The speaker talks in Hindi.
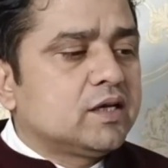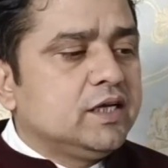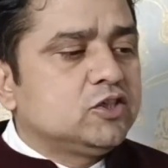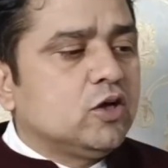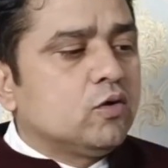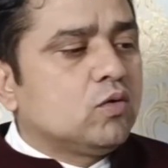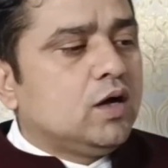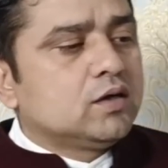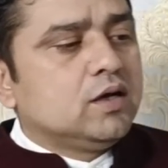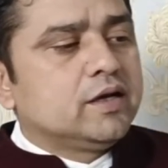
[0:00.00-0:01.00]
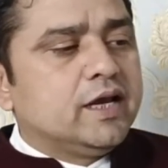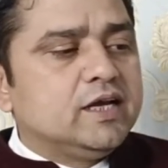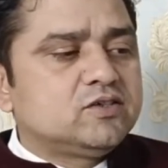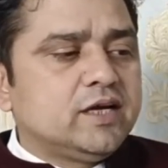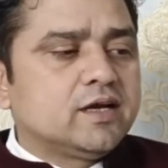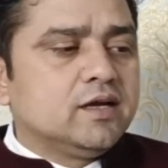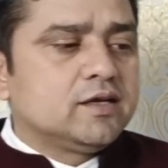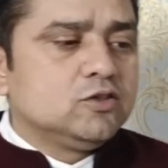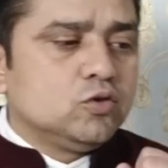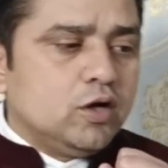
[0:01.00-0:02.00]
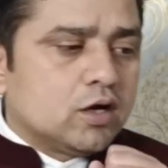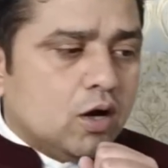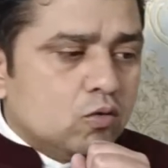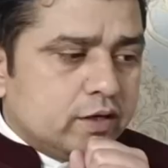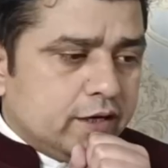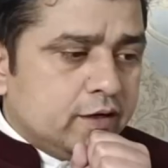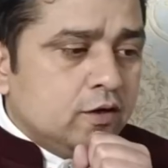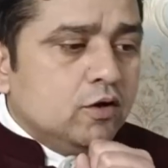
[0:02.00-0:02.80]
आर के शाहरुख खान करके हैशटैग करके जो अकाउंट है